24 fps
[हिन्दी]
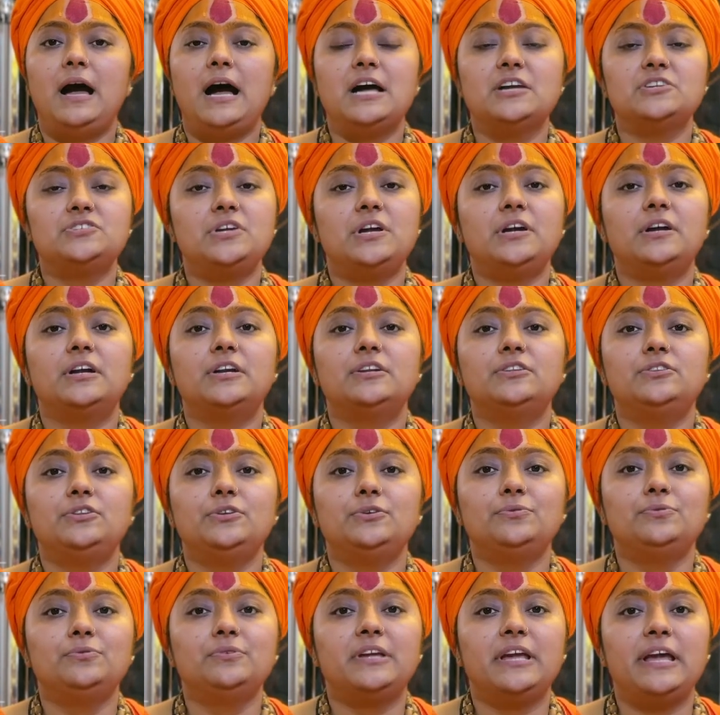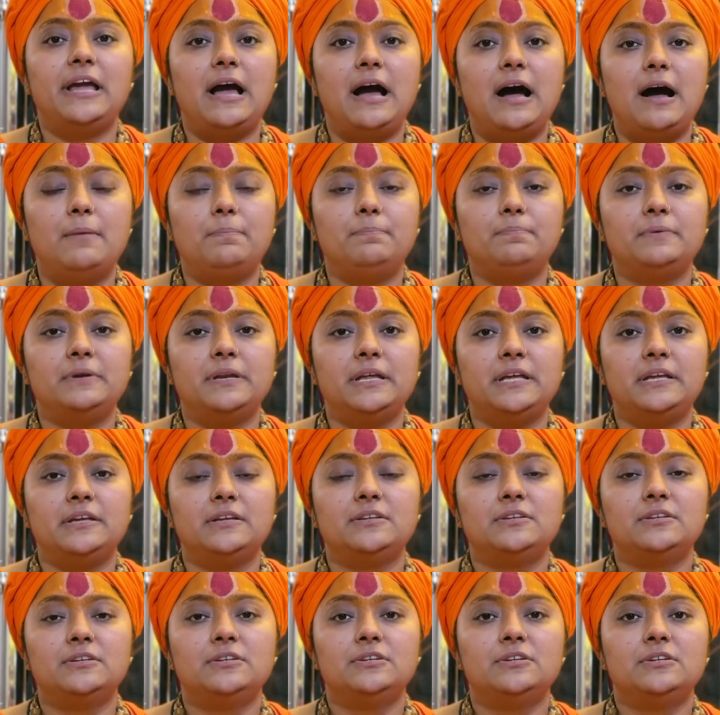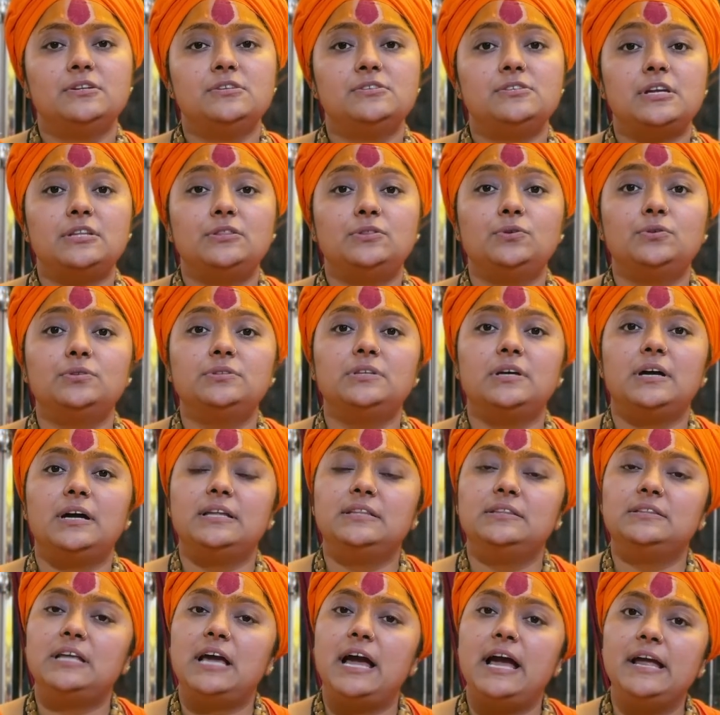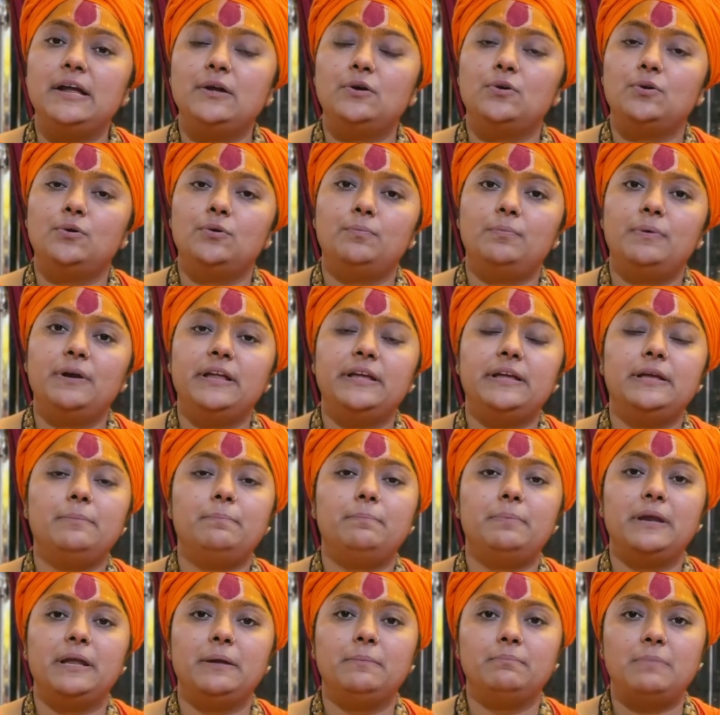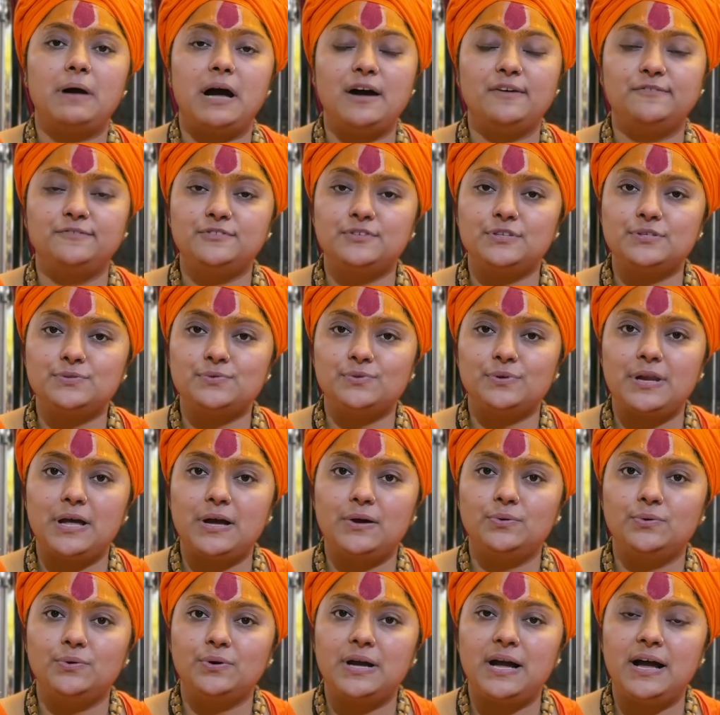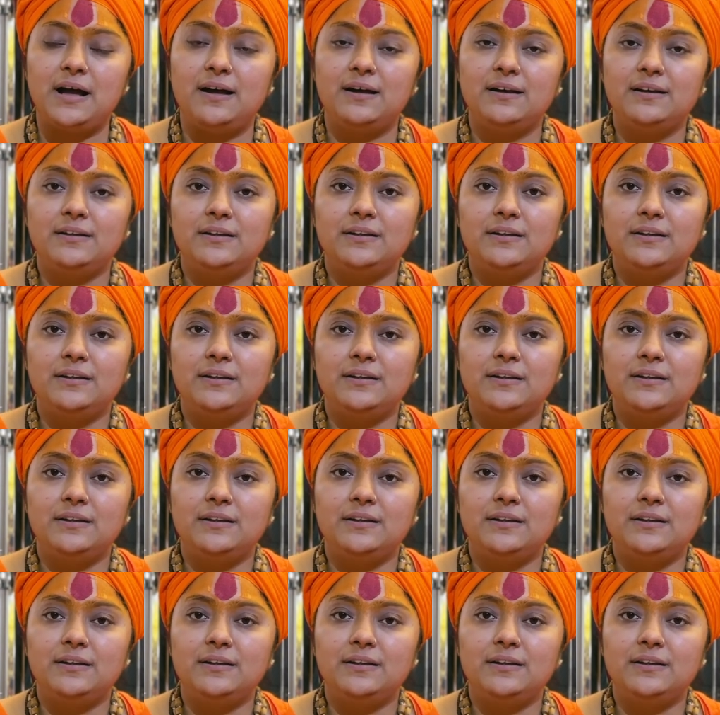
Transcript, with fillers: आशा करती हूँ कि आपने चतुर्थ अध्याय को बड़े ही प्रेम भाव से सुना होगा